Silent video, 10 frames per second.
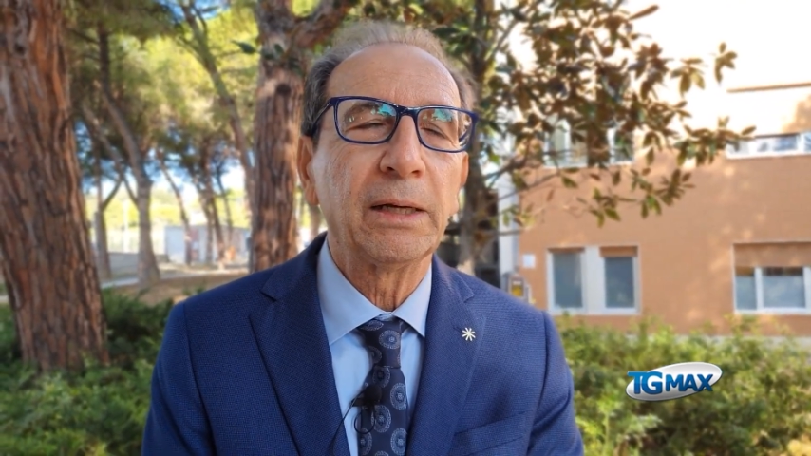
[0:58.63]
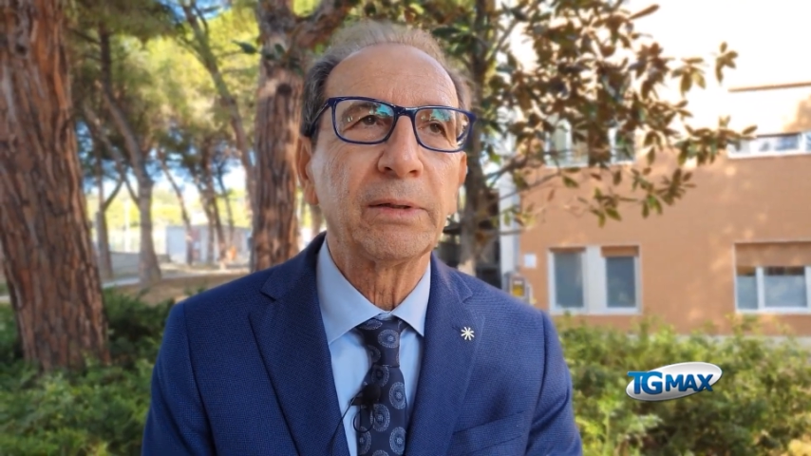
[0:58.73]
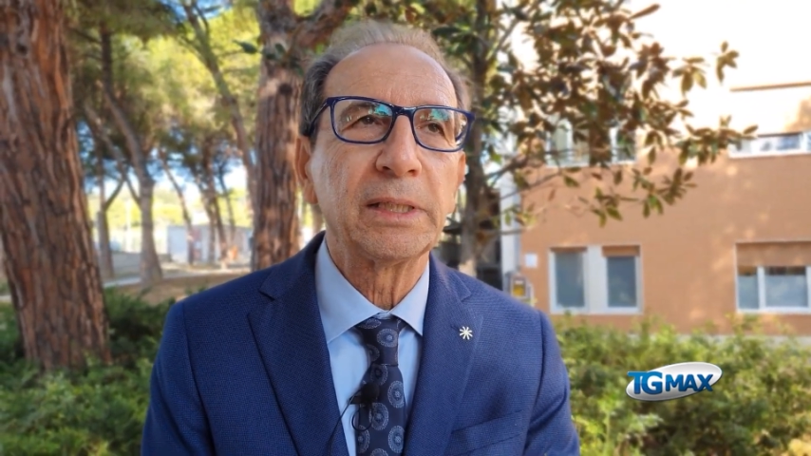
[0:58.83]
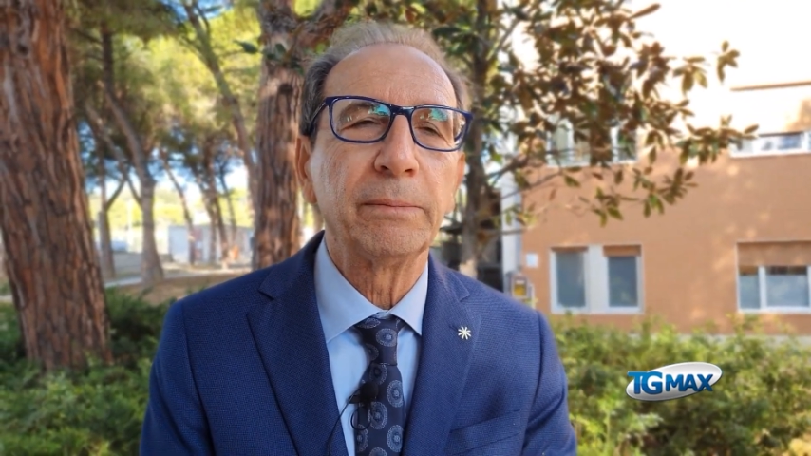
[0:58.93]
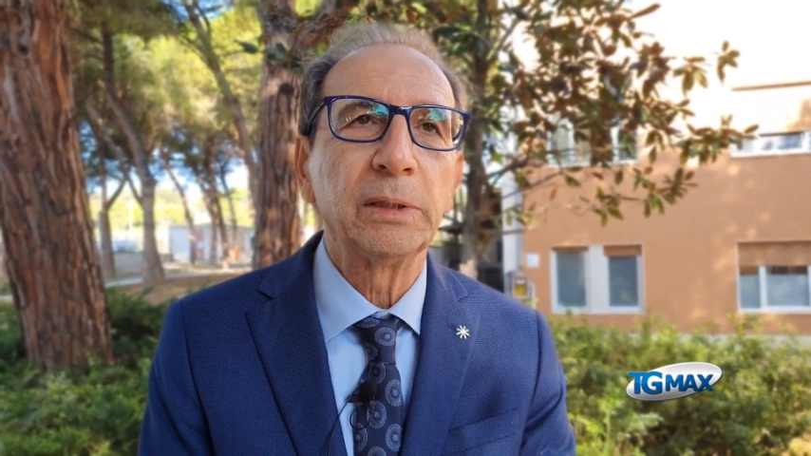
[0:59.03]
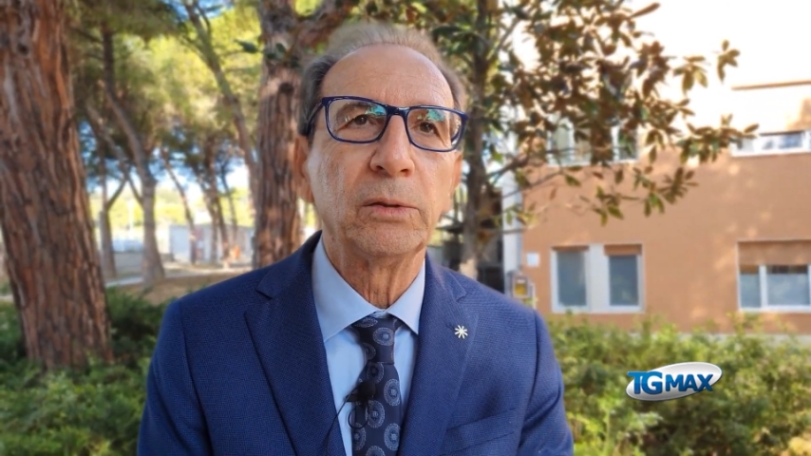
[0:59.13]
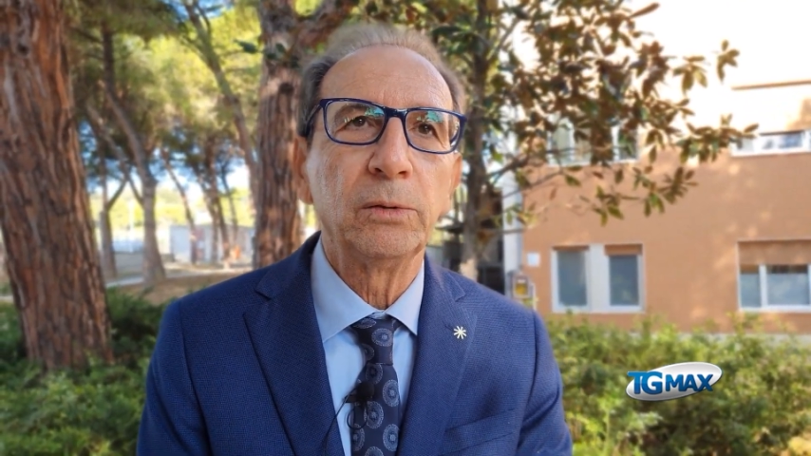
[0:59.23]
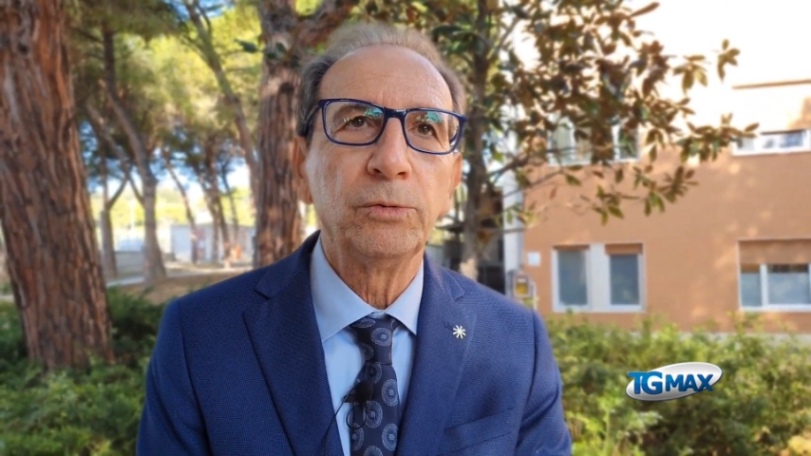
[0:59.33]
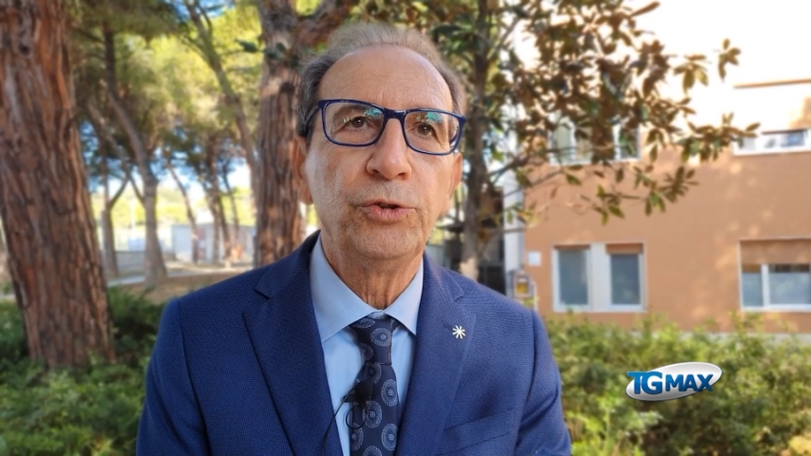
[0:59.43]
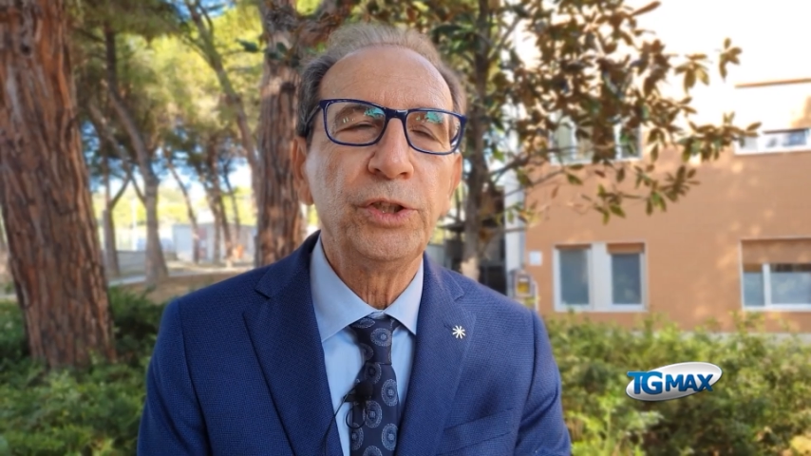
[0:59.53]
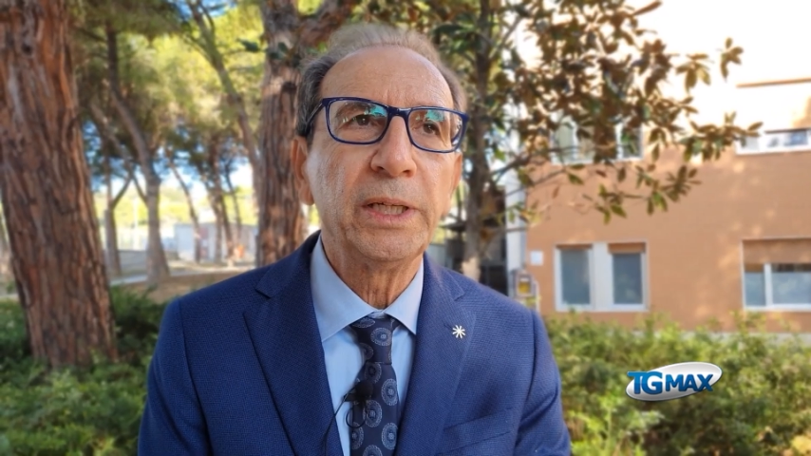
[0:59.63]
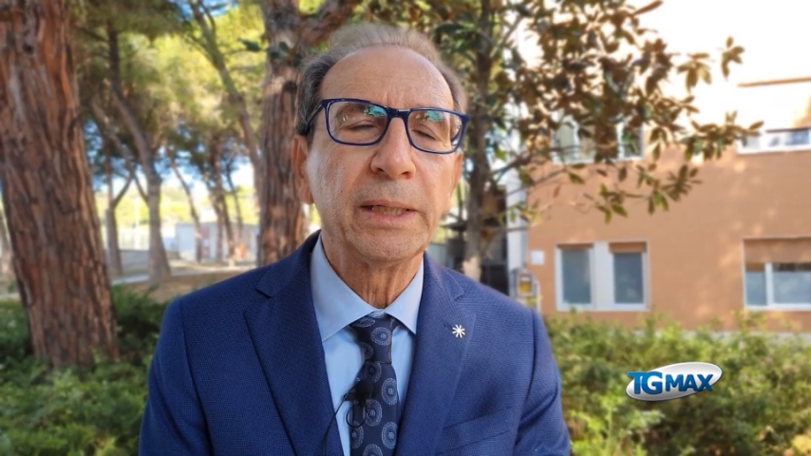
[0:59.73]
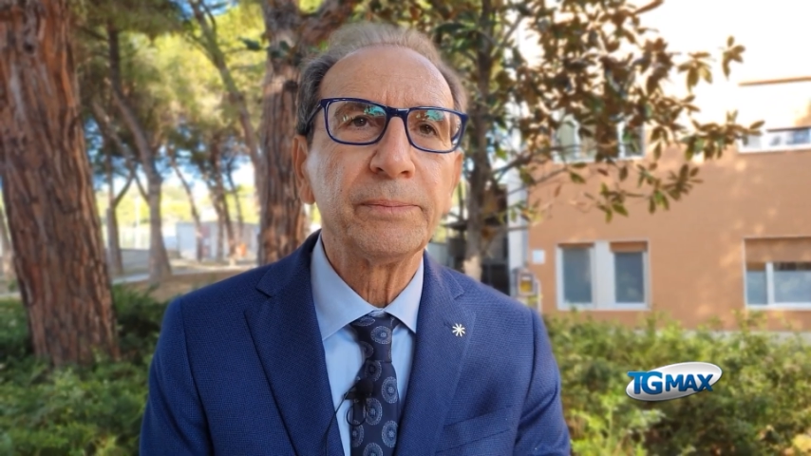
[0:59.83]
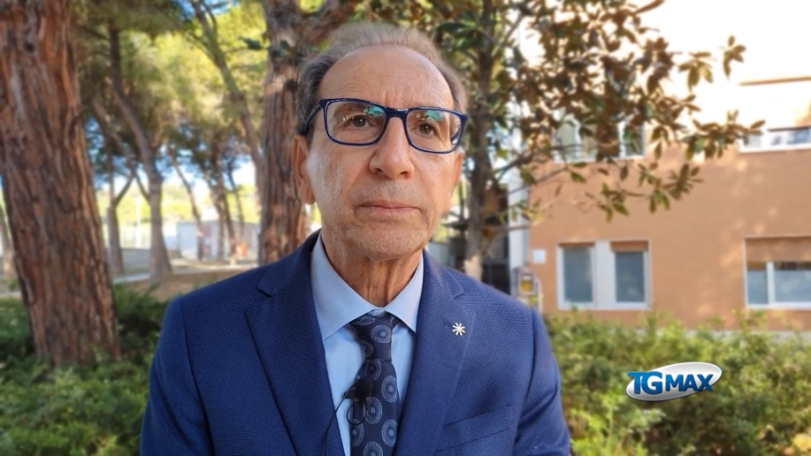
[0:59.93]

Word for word: questa patologia